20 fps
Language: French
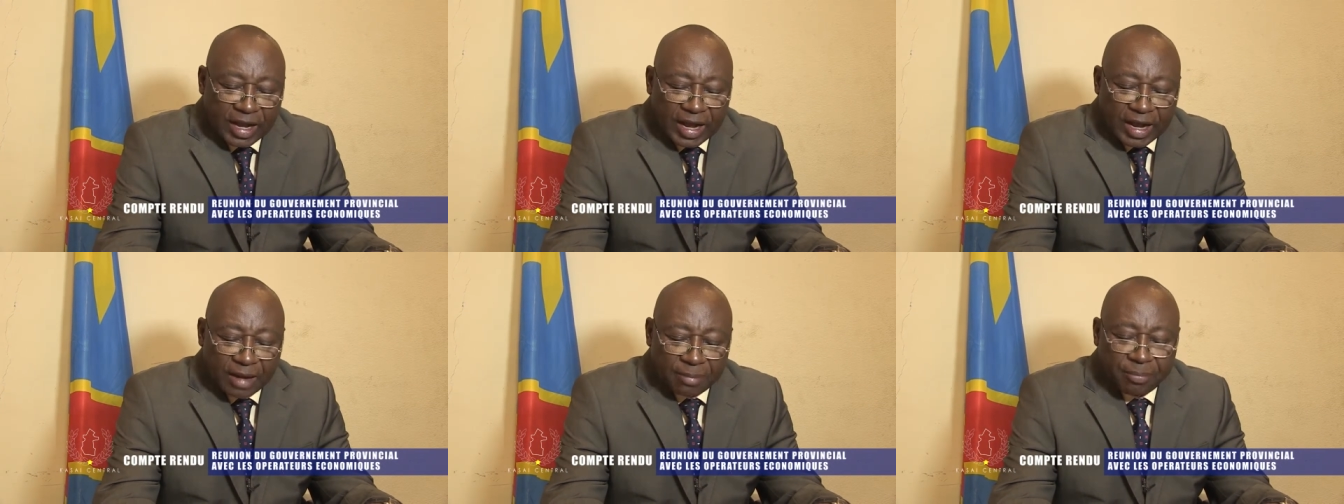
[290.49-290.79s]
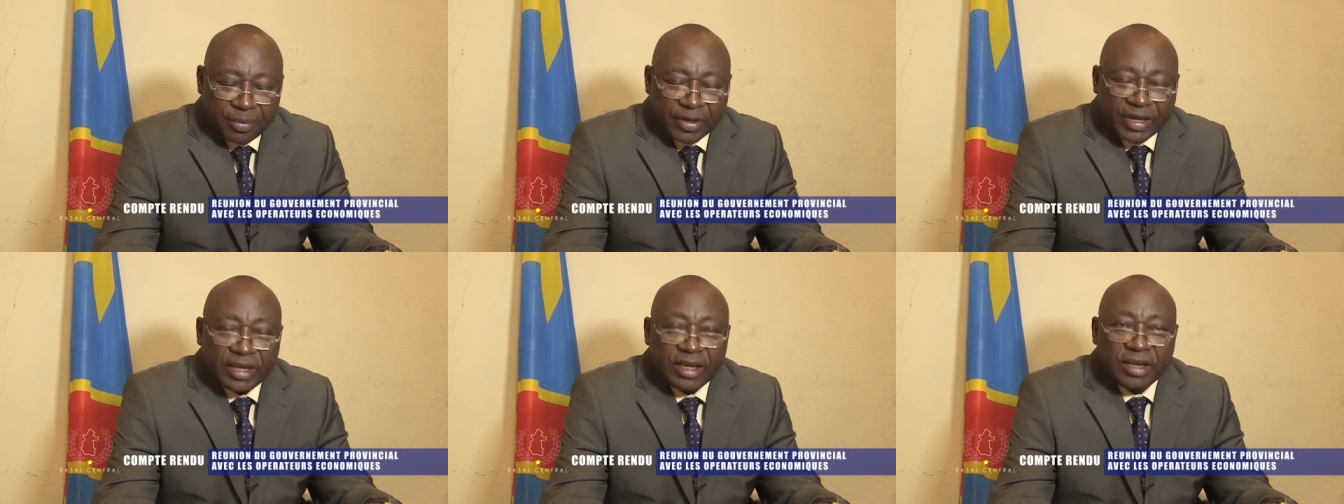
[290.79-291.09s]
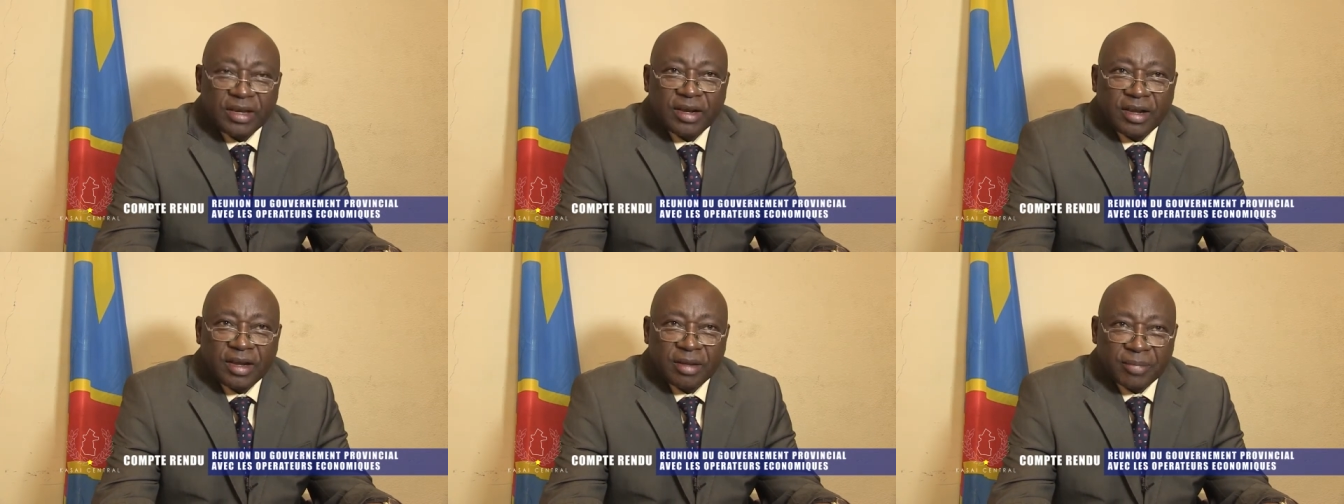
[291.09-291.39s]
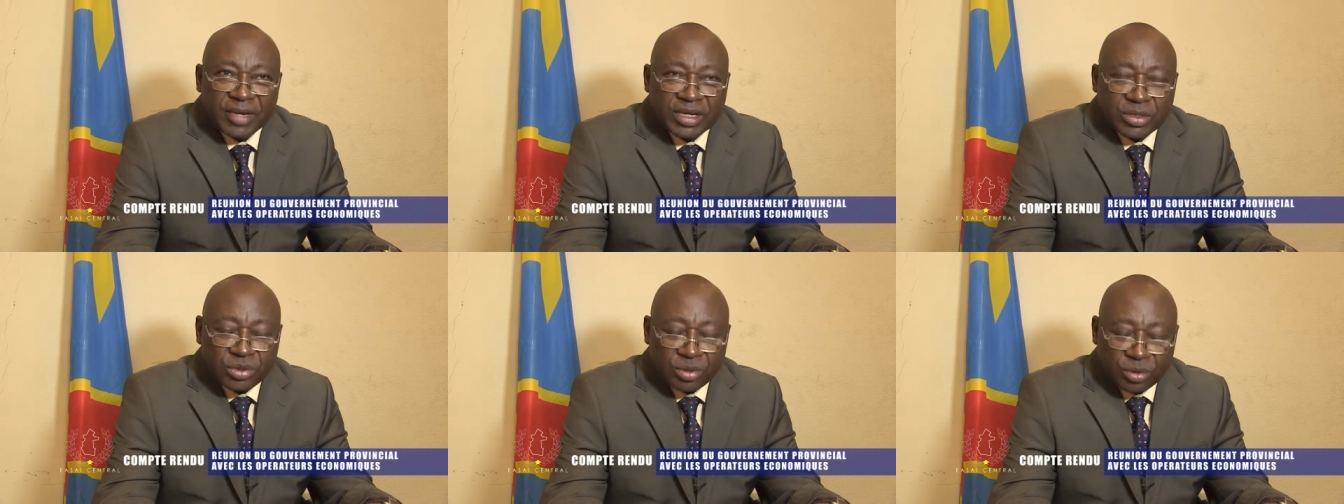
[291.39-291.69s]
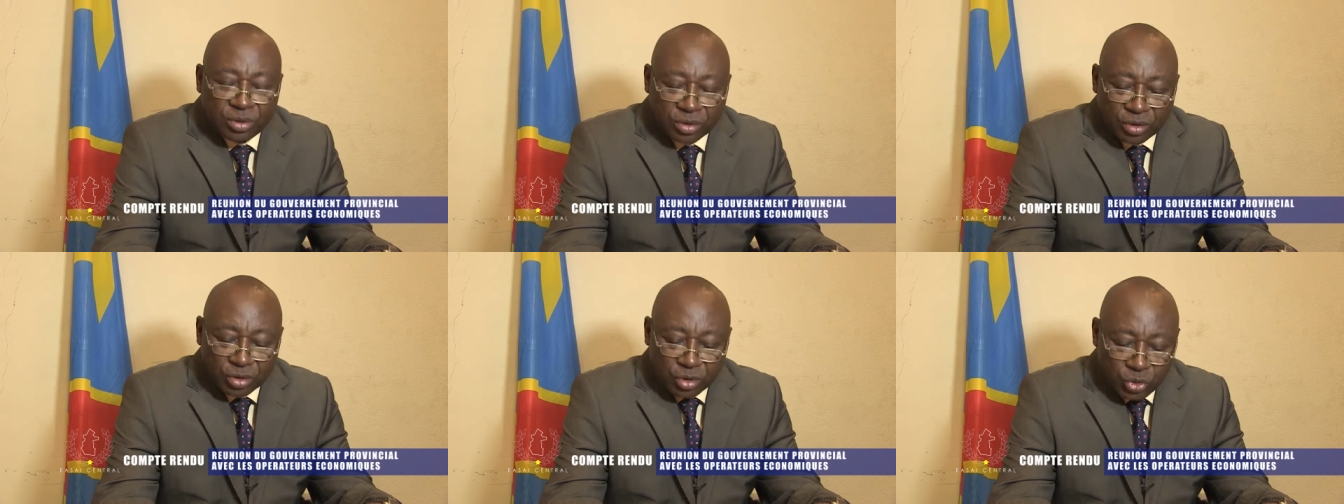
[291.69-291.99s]
a pris les
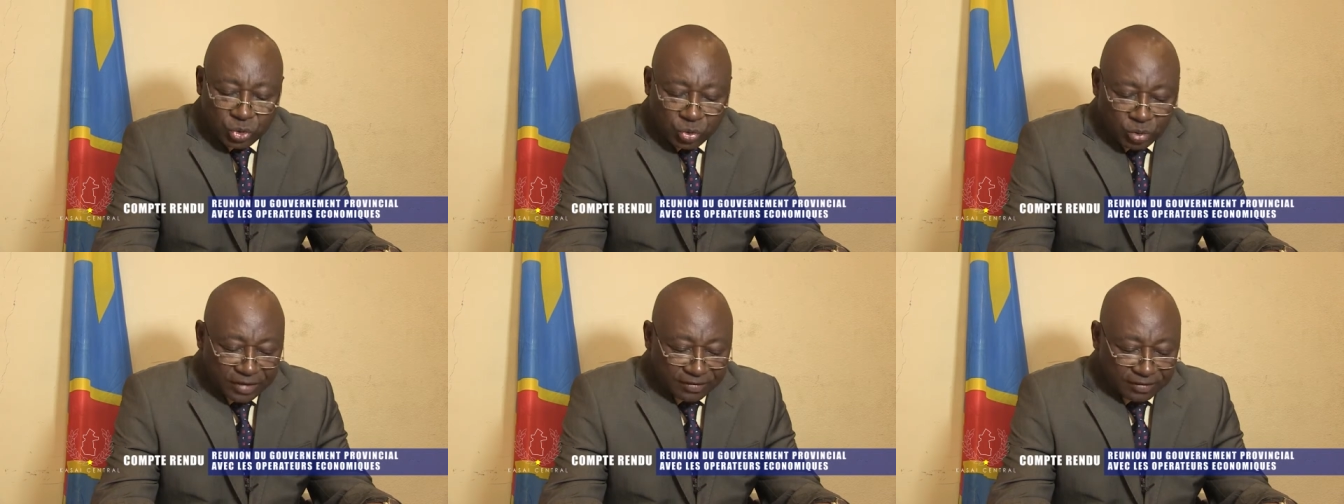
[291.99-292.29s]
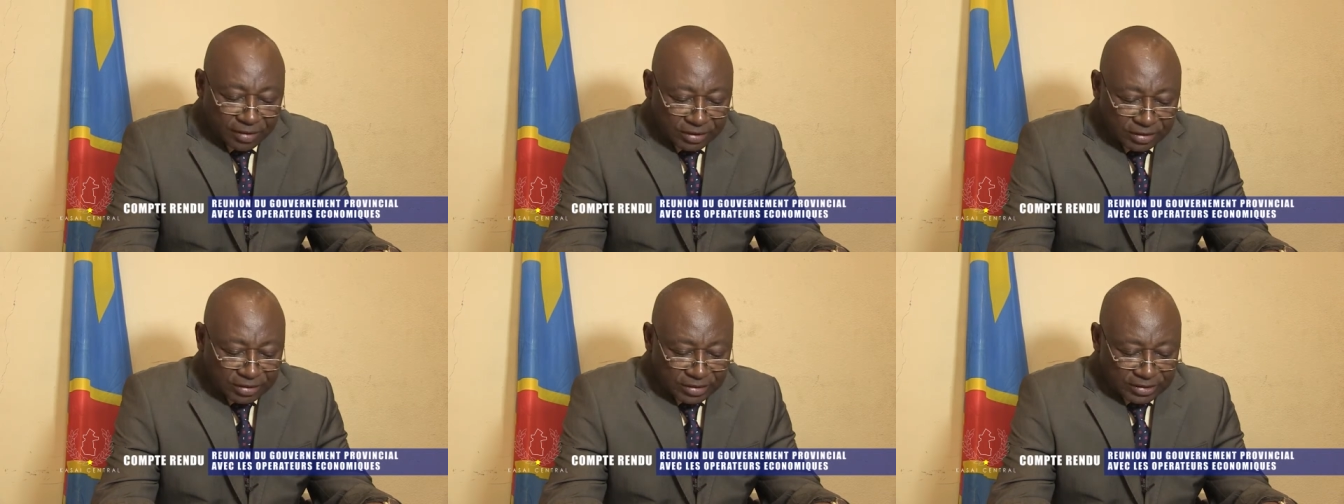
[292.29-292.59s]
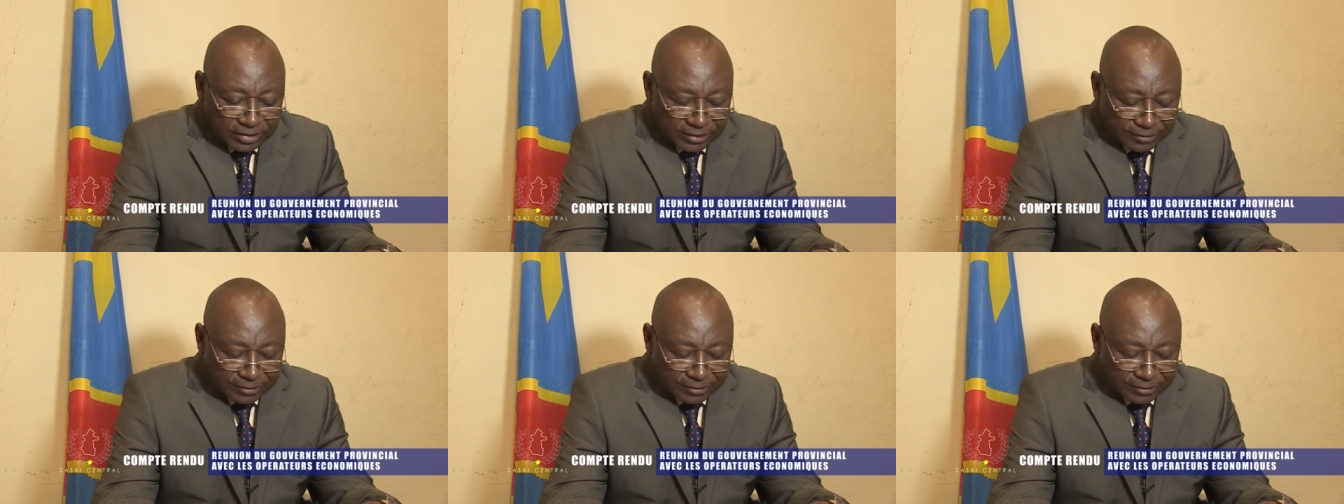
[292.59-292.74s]
mesures suivantes.